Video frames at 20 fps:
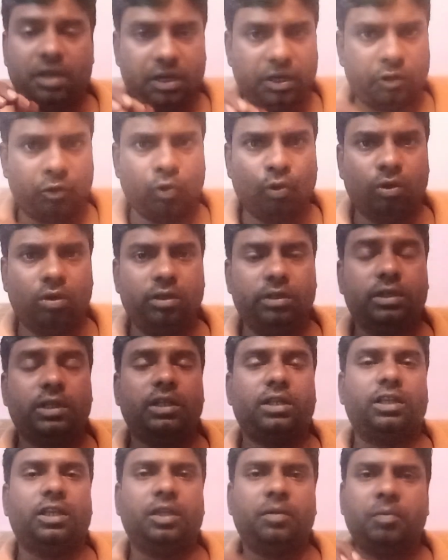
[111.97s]
एक डॉलर
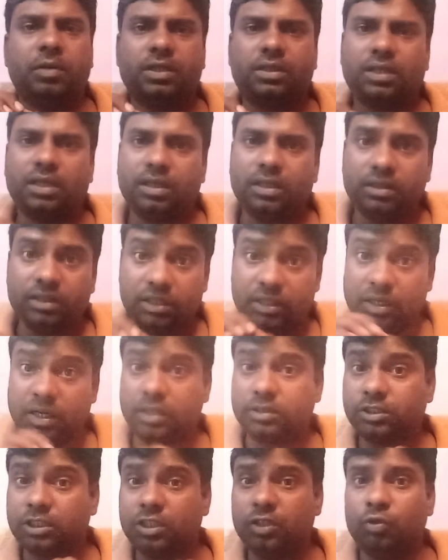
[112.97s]
की कीमत है
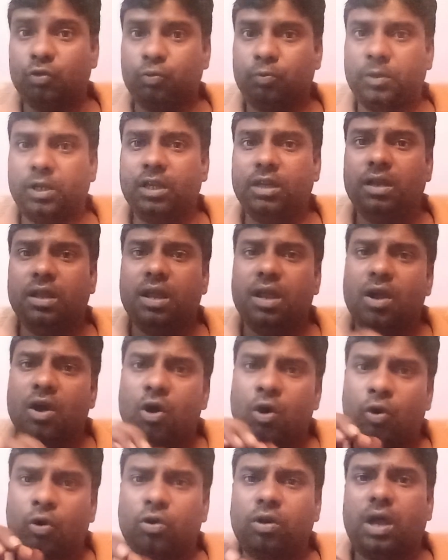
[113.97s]
तिरासी रुपये
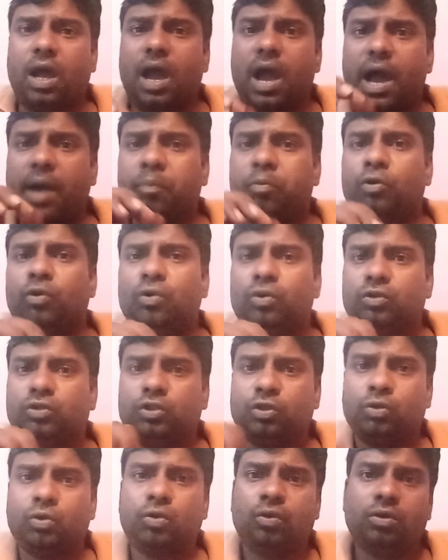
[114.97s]
और आप लोग
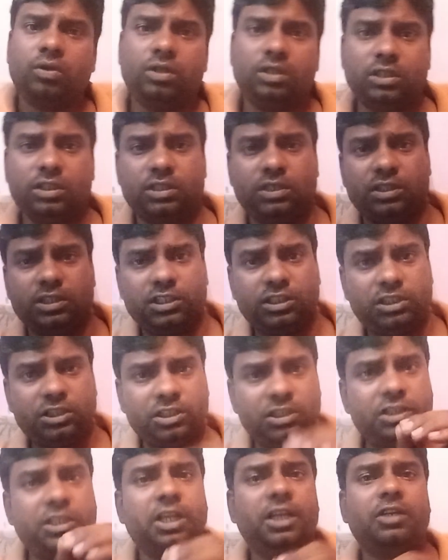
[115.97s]
जो इस
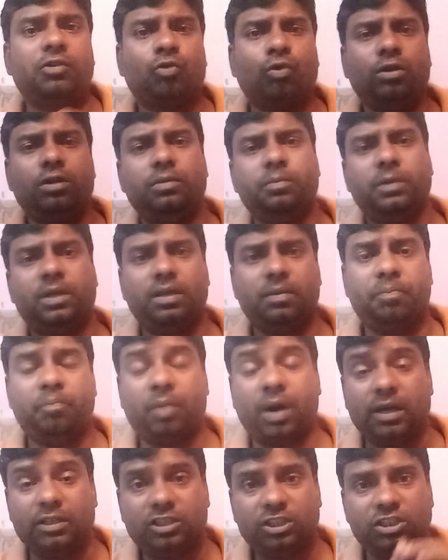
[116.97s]
जेन कोइन में
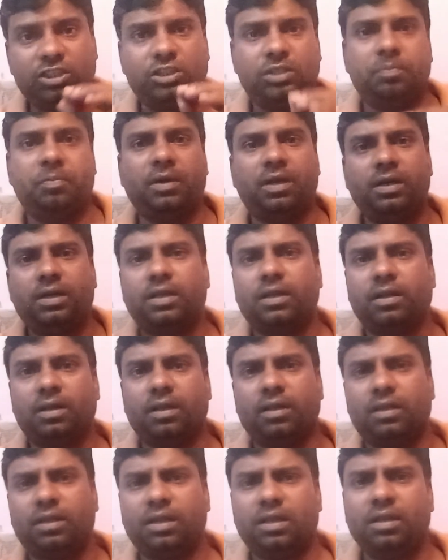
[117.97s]
पार्टिसिपेट
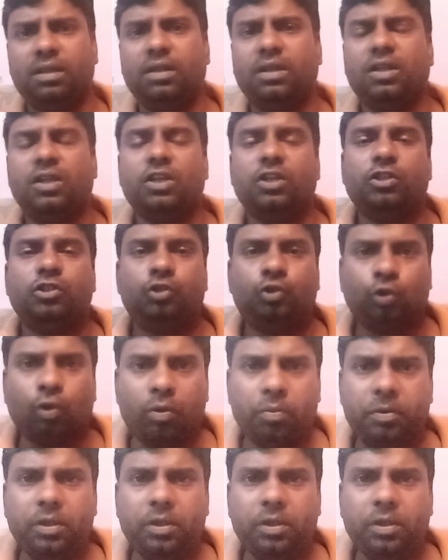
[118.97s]
करेंगे जो